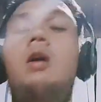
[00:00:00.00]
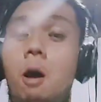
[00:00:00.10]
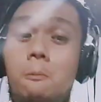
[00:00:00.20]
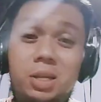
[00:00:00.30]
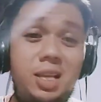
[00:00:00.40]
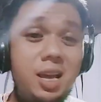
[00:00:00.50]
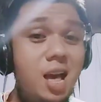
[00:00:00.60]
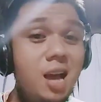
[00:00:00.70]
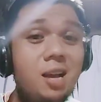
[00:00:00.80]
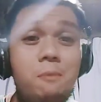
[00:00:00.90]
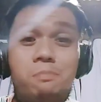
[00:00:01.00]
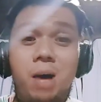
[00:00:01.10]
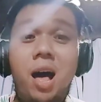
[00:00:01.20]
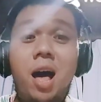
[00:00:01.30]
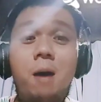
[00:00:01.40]
Masaya ka
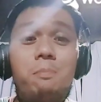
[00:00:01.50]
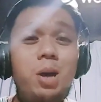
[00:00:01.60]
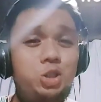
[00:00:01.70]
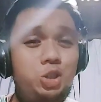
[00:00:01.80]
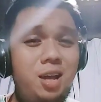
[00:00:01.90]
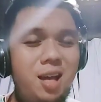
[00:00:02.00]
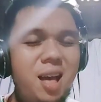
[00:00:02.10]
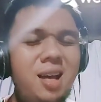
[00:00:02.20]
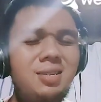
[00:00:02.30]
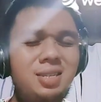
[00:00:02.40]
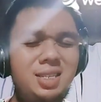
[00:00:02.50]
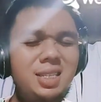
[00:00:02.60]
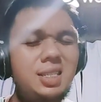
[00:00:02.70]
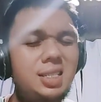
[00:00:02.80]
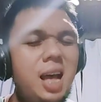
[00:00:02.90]
ba pag siya ang
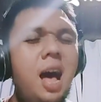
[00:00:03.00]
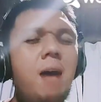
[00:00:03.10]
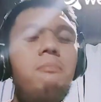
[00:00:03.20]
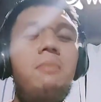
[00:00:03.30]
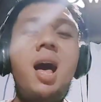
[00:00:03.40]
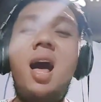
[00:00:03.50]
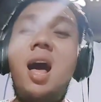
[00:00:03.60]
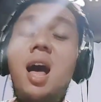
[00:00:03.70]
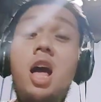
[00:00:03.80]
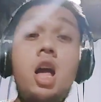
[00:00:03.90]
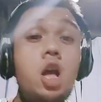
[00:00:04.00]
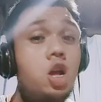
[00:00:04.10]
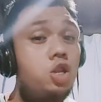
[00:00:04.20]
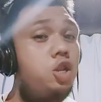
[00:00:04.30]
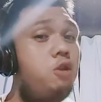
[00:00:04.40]
kasama?
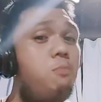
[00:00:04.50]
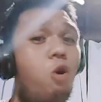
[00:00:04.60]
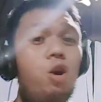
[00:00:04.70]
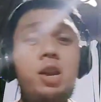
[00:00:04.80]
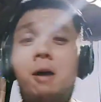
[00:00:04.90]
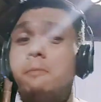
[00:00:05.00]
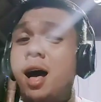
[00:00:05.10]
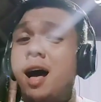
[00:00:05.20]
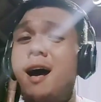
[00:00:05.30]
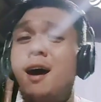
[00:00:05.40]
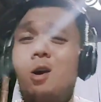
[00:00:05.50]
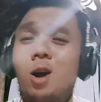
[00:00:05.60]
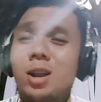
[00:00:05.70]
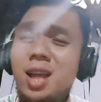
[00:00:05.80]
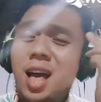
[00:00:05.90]
Di mo na ba
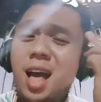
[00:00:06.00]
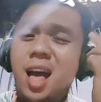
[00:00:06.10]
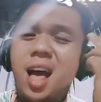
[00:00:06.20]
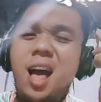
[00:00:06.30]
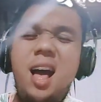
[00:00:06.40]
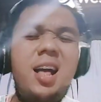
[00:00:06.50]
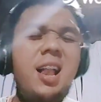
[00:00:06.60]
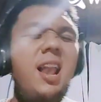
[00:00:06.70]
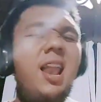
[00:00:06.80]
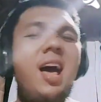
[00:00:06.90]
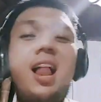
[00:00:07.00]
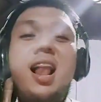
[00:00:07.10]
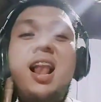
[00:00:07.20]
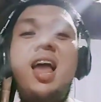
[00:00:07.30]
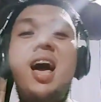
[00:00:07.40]
ako
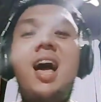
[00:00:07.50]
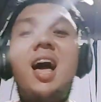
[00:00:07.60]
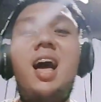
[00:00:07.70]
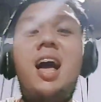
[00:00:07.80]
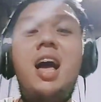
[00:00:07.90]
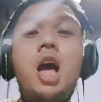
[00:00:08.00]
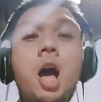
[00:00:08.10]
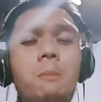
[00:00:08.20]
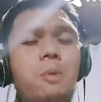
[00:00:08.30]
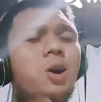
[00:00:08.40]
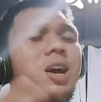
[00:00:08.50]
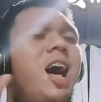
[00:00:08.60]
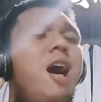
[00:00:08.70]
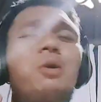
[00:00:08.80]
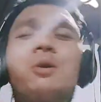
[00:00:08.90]
naalala?
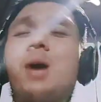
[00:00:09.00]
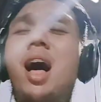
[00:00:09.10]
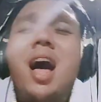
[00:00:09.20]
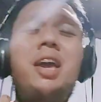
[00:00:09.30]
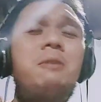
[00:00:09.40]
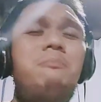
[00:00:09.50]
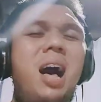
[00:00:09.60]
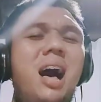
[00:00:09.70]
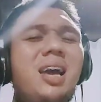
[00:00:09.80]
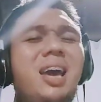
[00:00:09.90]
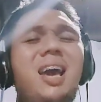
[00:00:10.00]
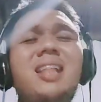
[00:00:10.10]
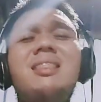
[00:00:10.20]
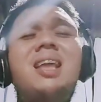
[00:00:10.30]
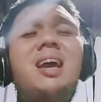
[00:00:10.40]
Mukha mo ay
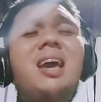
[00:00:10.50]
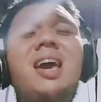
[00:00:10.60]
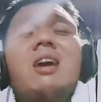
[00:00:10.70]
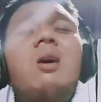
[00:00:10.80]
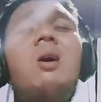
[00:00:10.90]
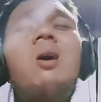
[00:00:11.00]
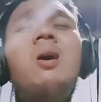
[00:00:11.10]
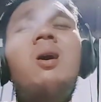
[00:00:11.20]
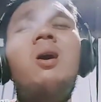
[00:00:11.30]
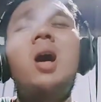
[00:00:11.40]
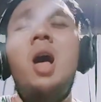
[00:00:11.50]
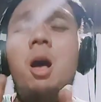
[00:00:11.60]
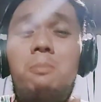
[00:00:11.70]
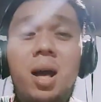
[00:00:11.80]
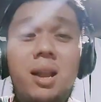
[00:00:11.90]
bakit di ko
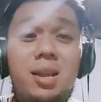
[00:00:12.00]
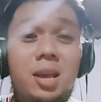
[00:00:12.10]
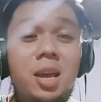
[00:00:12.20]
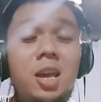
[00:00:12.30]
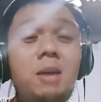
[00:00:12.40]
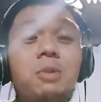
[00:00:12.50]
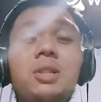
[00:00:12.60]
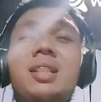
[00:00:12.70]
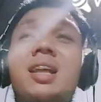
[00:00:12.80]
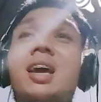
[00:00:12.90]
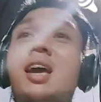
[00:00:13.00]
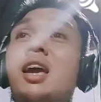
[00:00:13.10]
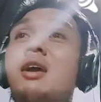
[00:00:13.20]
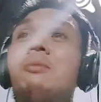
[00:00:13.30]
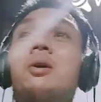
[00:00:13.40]

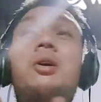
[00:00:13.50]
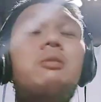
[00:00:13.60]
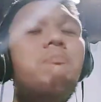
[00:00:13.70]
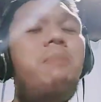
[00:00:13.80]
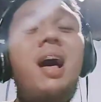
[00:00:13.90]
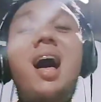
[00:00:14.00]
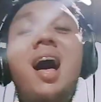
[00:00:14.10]
malimot-limot pa?